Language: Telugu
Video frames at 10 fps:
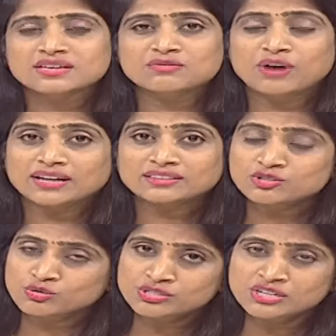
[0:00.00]
ఈ వార్త
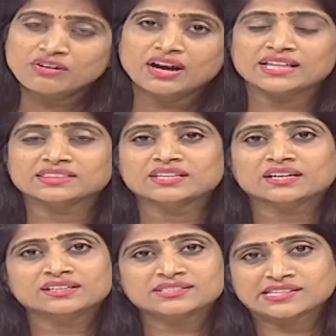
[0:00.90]
చూసిన
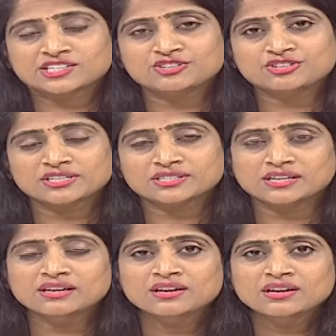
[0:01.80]
వాళ్ళందరినీ శిక్షించేసి